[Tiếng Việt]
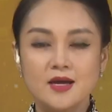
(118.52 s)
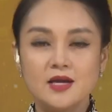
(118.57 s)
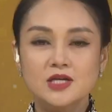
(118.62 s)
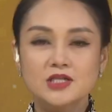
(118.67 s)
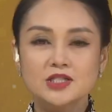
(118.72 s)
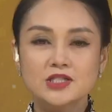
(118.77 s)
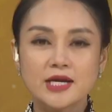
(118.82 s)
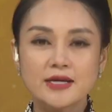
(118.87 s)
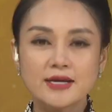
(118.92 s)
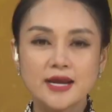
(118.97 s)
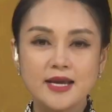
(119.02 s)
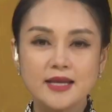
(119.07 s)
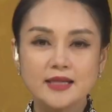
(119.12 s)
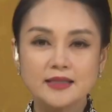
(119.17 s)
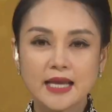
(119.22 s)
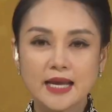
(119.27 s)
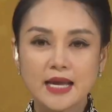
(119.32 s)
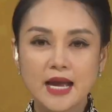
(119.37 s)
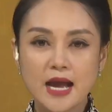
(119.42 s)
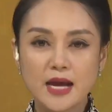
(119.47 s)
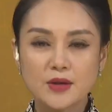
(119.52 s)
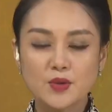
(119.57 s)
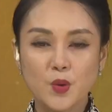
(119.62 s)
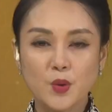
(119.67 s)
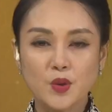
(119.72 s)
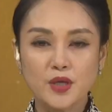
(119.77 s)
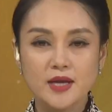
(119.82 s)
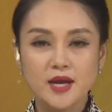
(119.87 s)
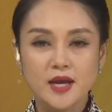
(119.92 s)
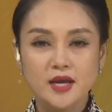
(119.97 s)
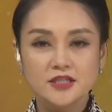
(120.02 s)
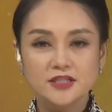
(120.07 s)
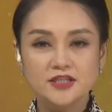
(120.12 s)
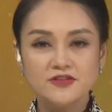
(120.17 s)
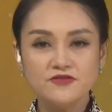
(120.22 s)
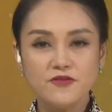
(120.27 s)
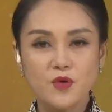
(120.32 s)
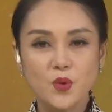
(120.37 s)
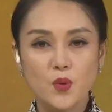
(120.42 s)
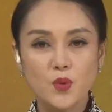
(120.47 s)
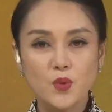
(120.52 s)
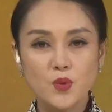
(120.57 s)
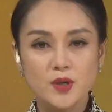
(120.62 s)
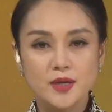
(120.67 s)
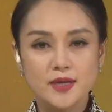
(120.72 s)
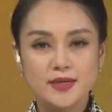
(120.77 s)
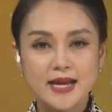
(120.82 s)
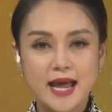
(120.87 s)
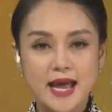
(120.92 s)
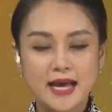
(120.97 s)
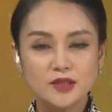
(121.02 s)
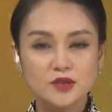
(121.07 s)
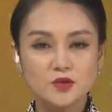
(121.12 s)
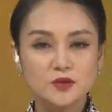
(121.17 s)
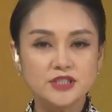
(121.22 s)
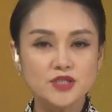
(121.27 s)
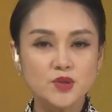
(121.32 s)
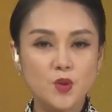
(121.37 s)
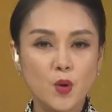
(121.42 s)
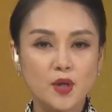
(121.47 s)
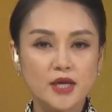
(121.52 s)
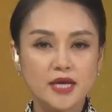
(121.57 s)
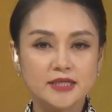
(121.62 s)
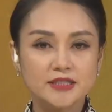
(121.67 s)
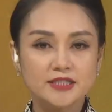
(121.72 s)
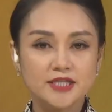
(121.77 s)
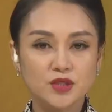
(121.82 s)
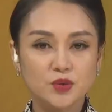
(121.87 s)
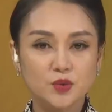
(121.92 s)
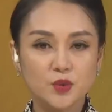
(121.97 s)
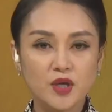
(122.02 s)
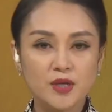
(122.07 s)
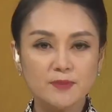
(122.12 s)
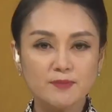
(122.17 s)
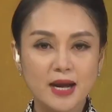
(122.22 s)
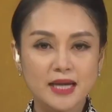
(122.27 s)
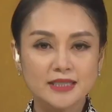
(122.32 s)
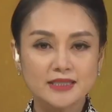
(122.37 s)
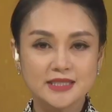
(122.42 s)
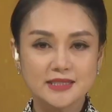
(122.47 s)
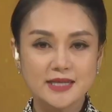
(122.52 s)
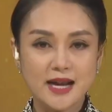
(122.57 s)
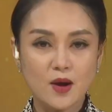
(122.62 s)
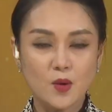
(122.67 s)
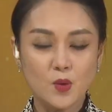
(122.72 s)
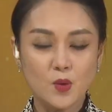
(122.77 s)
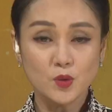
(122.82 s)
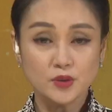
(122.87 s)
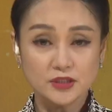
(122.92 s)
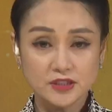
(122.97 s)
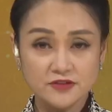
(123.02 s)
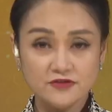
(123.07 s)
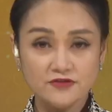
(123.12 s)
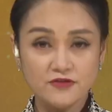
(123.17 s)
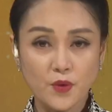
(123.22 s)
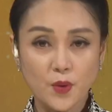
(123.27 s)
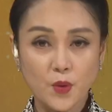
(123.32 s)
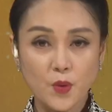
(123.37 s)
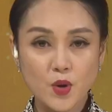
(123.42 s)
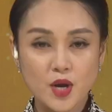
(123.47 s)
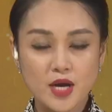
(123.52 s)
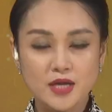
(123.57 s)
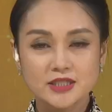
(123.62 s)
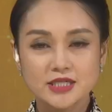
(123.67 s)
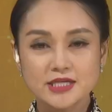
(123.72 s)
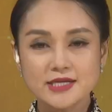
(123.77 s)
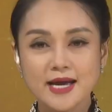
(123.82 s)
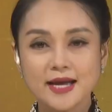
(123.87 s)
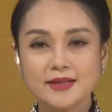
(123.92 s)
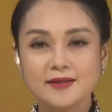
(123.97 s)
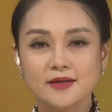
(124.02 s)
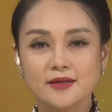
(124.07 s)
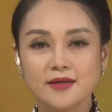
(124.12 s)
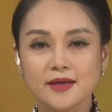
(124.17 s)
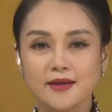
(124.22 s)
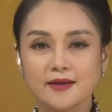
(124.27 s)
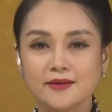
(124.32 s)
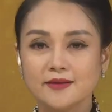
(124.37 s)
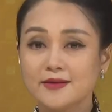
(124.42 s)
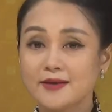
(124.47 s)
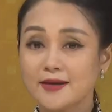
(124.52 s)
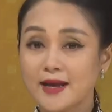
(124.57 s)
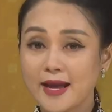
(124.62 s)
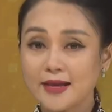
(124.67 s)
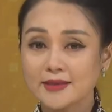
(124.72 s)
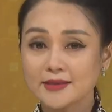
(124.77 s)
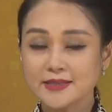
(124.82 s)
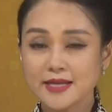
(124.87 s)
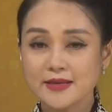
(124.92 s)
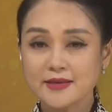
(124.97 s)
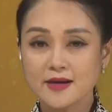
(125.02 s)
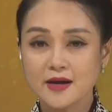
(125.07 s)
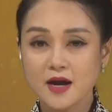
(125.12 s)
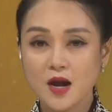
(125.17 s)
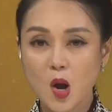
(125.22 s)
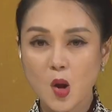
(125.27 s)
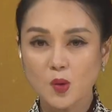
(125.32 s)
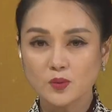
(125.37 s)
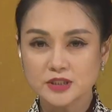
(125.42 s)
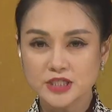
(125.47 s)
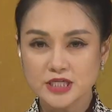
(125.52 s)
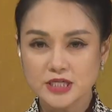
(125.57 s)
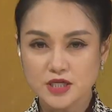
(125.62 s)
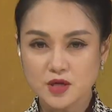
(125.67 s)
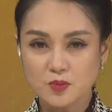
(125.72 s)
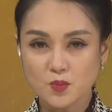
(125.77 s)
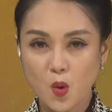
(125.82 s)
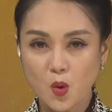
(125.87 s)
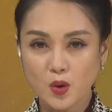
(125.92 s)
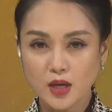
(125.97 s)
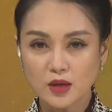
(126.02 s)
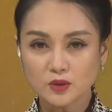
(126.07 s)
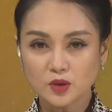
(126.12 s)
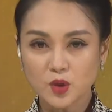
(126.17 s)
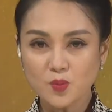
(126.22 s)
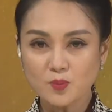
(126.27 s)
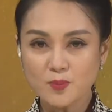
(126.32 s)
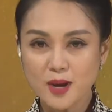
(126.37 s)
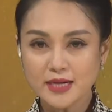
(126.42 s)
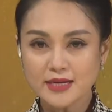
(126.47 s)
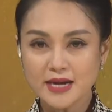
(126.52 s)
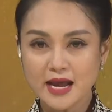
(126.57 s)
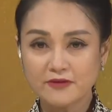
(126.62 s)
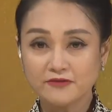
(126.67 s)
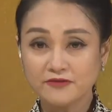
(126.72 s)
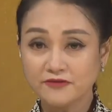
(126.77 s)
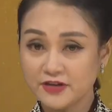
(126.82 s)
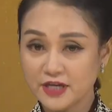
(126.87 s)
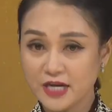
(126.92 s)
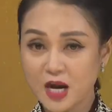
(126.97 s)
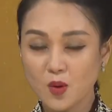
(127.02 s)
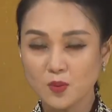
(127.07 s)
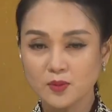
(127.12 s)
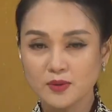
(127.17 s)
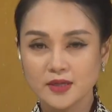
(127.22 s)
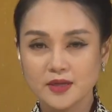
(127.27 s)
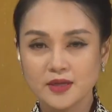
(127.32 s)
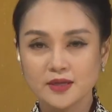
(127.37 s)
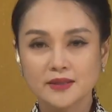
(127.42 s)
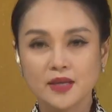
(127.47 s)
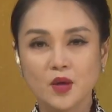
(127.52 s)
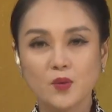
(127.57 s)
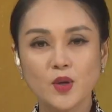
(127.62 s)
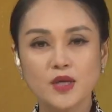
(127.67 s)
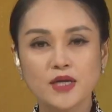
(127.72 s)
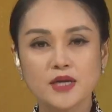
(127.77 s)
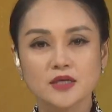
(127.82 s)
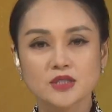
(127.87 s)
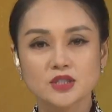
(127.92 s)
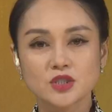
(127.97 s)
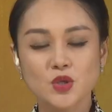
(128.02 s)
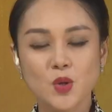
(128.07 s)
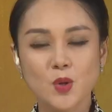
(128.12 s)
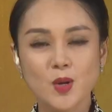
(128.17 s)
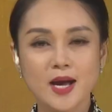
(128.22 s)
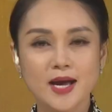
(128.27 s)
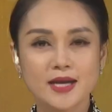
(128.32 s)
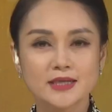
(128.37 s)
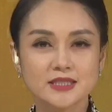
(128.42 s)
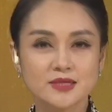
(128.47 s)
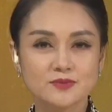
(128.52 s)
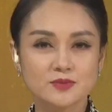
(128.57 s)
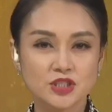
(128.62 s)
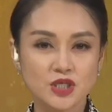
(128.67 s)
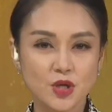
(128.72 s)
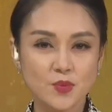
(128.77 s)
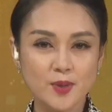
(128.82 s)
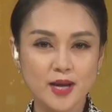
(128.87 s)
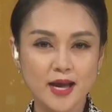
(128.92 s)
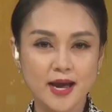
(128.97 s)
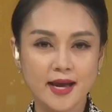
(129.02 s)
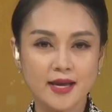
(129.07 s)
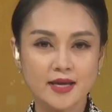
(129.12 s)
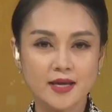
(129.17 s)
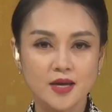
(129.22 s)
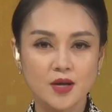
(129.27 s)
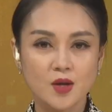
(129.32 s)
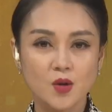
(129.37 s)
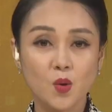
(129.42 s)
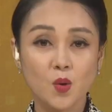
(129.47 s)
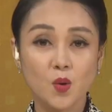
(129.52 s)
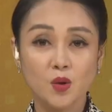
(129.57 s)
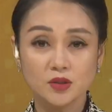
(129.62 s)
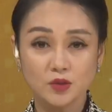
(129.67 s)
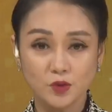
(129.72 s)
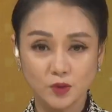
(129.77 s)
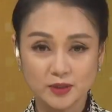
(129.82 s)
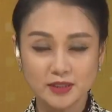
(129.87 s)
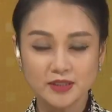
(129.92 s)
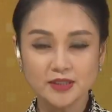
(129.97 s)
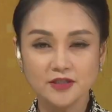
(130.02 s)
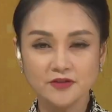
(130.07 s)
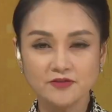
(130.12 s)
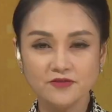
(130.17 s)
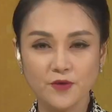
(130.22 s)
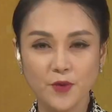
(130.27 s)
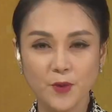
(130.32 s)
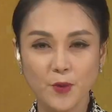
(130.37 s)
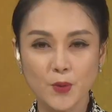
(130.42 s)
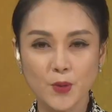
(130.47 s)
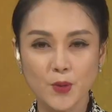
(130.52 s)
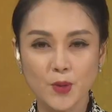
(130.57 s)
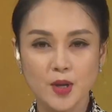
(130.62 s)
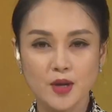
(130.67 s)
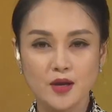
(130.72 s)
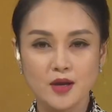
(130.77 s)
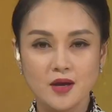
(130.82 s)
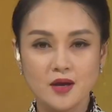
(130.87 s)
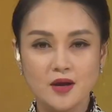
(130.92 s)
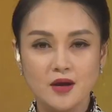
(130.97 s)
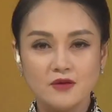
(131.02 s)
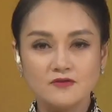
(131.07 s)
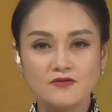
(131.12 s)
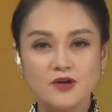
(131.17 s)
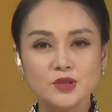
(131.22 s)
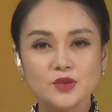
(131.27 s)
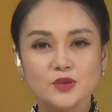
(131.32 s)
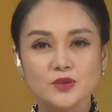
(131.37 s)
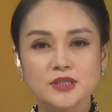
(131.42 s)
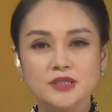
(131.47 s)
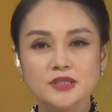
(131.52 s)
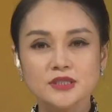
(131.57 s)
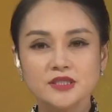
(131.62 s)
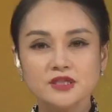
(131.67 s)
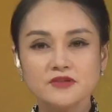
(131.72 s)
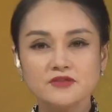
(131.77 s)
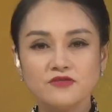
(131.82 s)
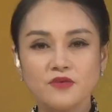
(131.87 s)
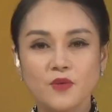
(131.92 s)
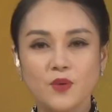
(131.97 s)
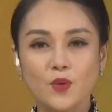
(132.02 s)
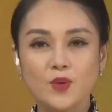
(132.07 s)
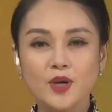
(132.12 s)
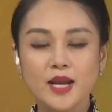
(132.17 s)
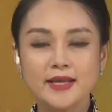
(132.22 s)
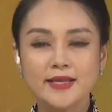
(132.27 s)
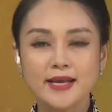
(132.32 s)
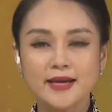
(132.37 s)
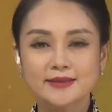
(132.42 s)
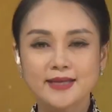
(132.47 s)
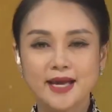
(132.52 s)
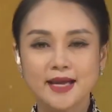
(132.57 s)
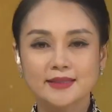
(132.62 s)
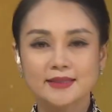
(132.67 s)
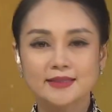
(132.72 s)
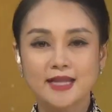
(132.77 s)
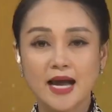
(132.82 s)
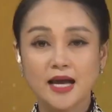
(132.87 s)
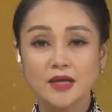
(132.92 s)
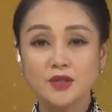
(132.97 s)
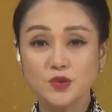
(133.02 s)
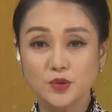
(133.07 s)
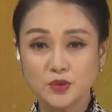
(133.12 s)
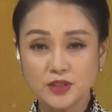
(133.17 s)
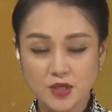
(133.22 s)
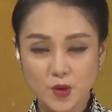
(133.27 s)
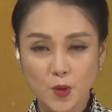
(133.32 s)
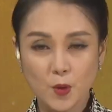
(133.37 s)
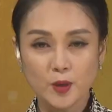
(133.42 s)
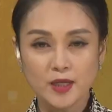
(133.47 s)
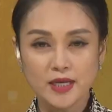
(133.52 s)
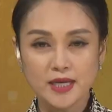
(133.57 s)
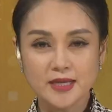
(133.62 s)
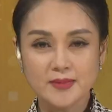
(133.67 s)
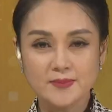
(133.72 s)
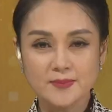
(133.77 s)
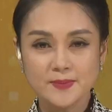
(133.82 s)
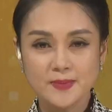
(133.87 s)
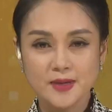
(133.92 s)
Sáng nay tại Hà Nội, Chính phủ đã tổ chức hội nghị trực tuyến Ban chỉ đạo Chính phủ triển khai thực hiện dự án xây dựng công trình đường bộ cao tốc Bắc Nam phía Đông theo quyết định số 262 của Thủ tướng Chính phủ. Phó Thủ tướng Chính phủ Lê Giang Thành đã chủ trì hội nghị.